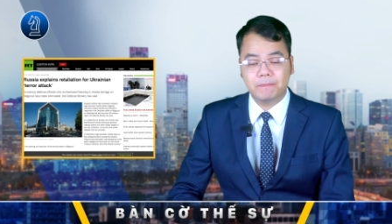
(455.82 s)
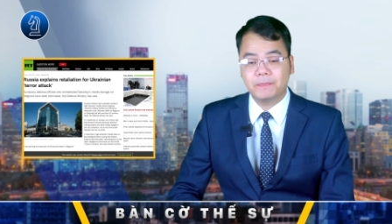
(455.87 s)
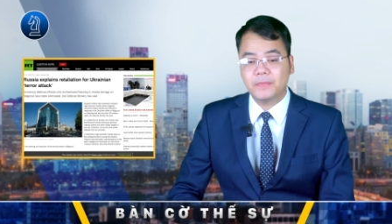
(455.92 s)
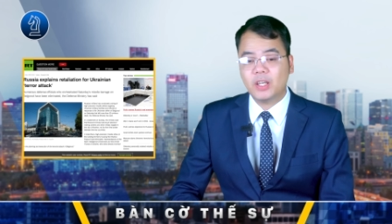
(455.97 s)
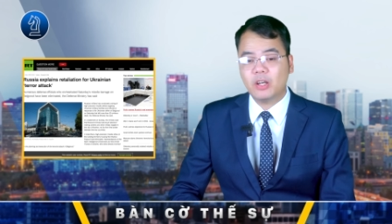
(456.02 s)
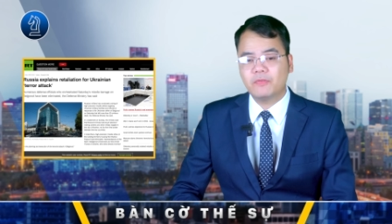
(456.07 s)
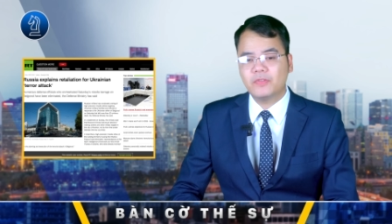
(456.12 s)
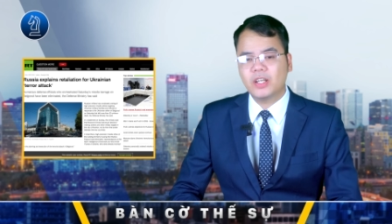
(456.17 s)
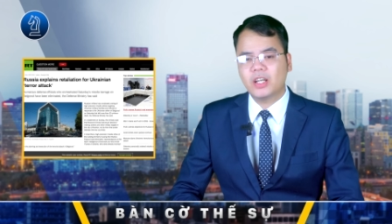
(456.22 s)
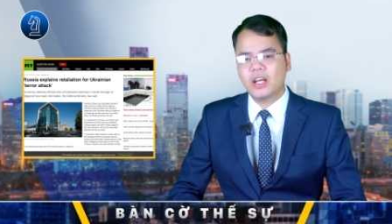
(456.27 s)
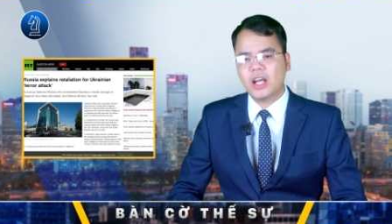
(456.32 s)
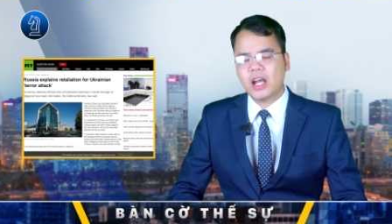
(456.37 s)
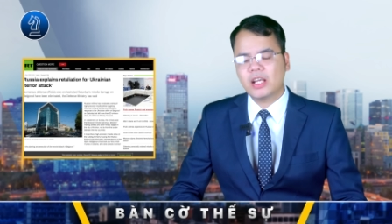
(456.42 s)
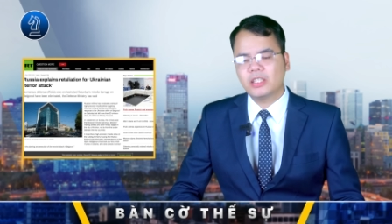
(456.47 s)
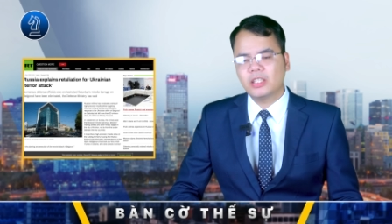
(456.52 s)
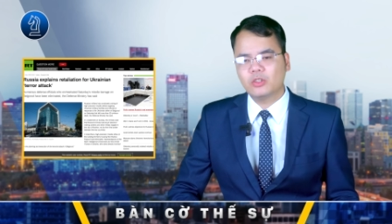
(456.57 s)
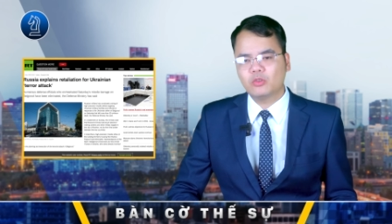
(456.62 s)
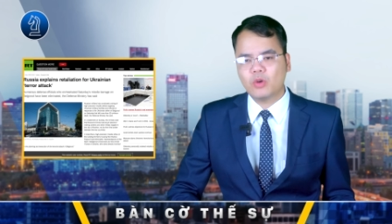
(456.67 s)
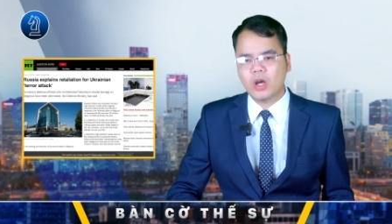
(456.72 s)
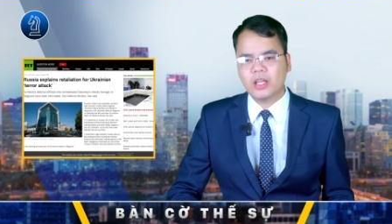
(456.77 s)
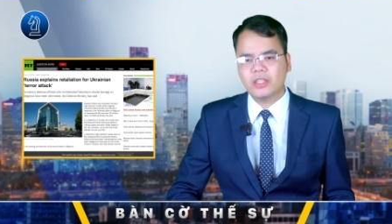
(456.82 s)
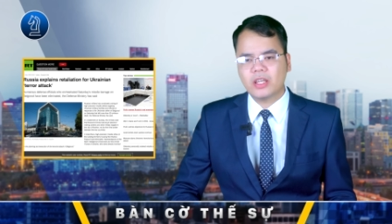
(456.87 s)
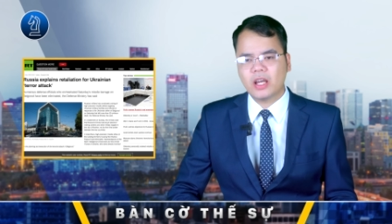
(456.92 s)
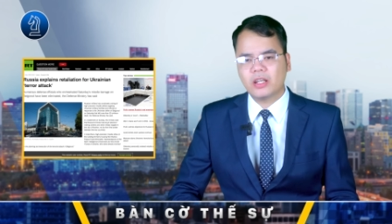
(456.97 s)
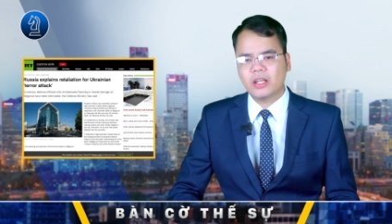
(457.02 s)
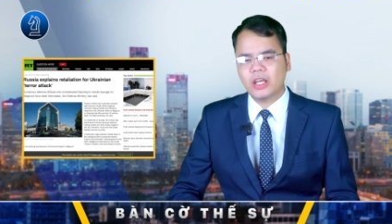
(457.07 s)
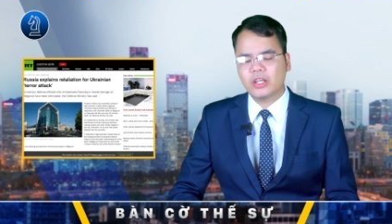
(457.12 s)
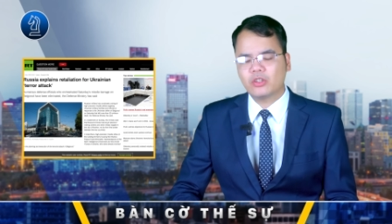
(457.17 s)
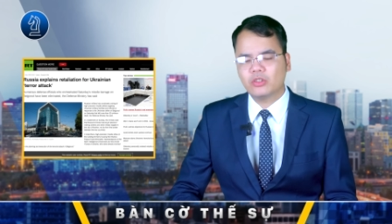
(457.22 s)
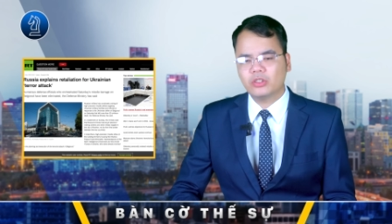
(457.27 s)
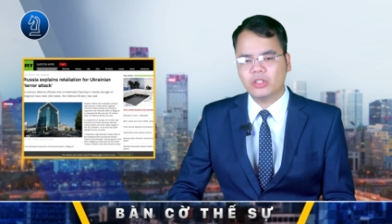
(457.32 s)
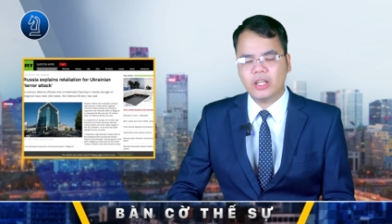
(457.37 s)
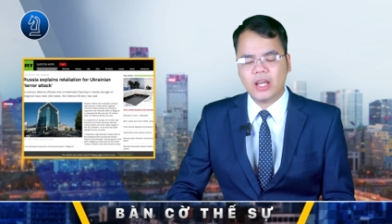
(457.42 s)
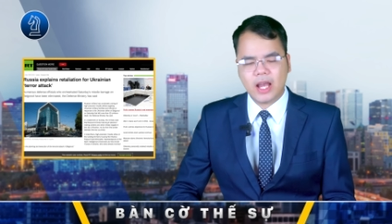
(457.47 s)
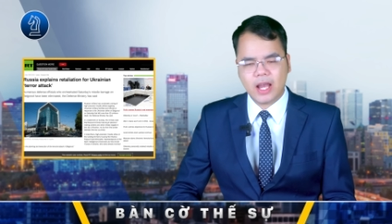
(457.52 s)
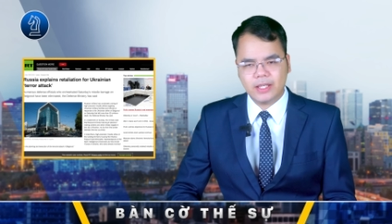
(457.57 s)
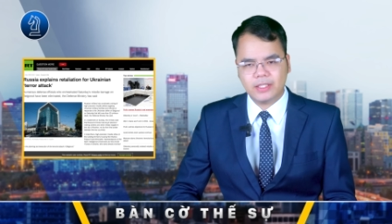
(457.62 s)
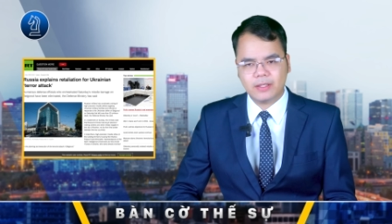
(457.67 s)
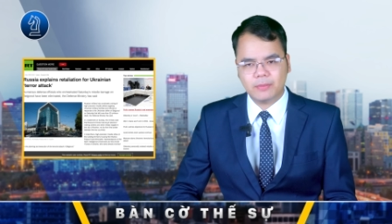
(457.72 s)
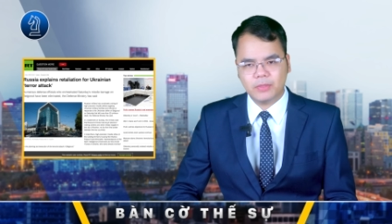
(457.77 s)
Theo phía Nga thì tòa nhà này có tới
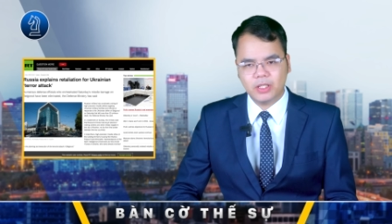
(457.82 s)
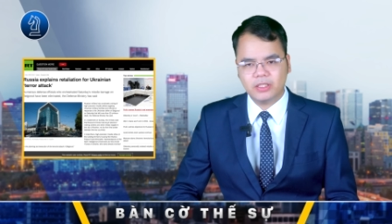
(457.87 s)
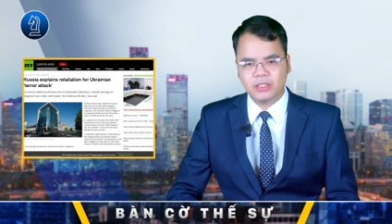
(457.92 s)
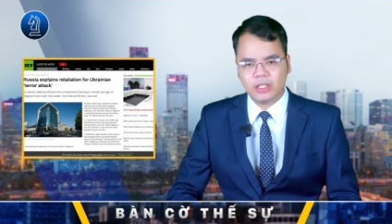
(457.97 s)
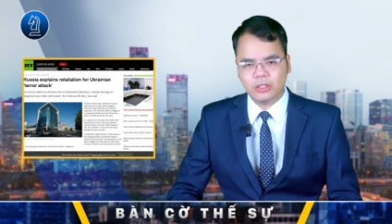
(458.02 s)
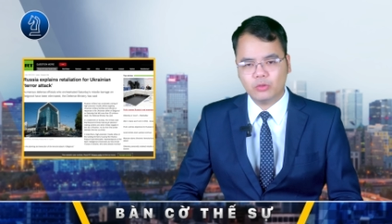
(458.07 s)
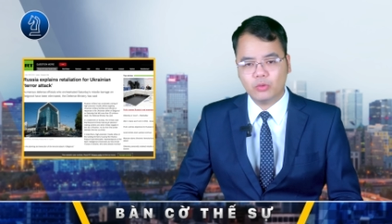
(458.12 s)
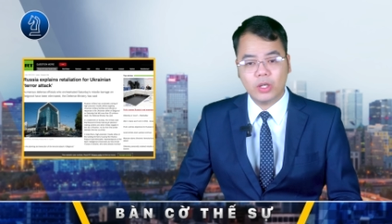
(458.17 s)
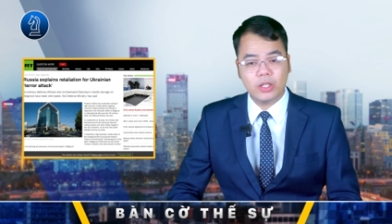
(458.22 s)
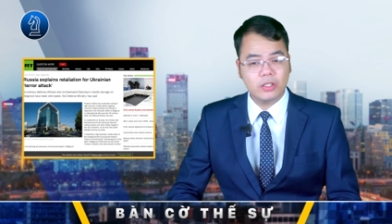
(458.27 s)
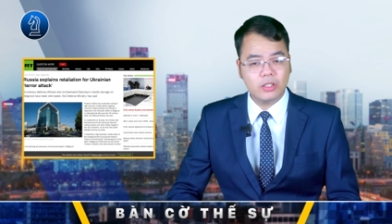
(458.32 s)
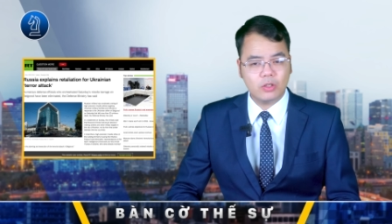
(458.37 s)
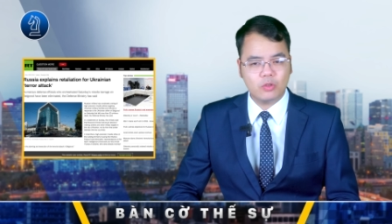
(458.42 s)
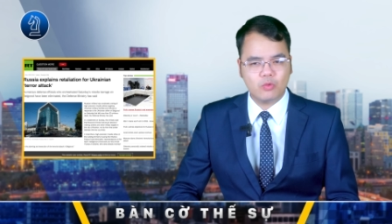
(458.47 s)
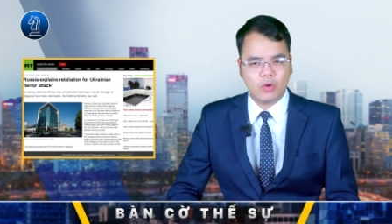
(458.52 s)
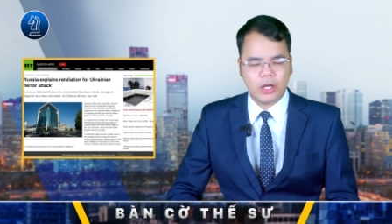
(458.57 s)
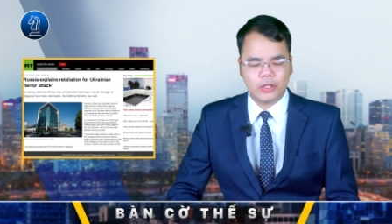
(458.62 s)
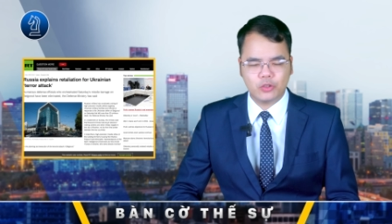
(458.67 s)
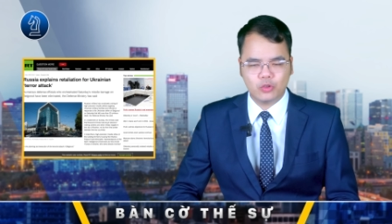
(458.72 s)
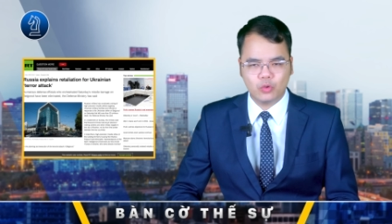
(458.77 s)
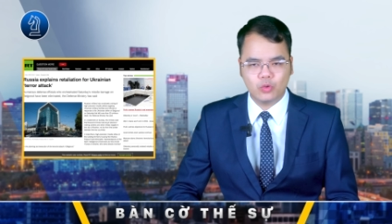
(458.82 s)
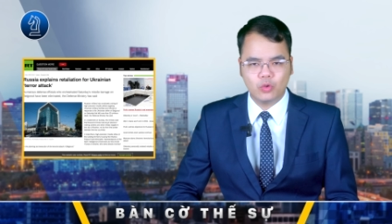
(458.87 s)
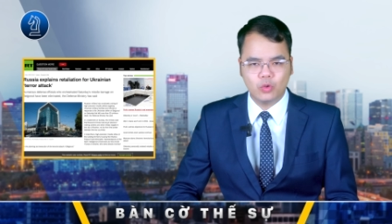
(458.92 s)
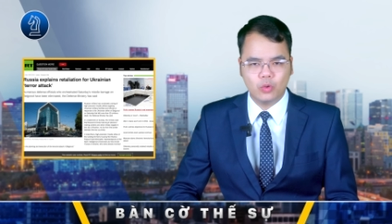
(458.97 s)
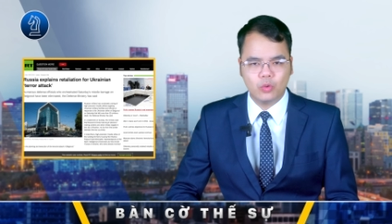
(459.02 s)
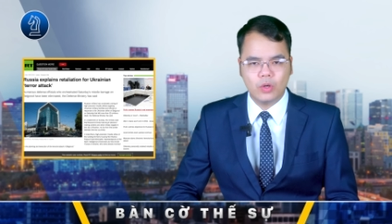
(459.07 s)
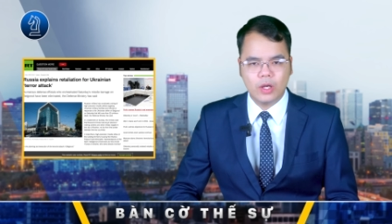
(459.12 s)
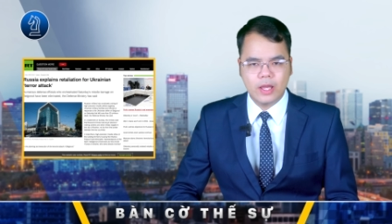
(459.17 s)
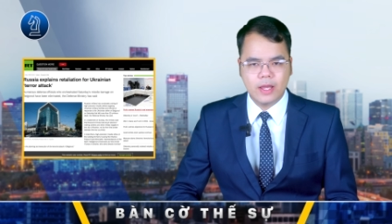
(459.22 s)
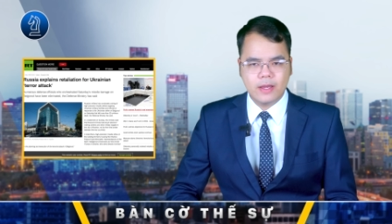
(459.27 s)
200 lính đánh thuê nước ngoài trú ngụ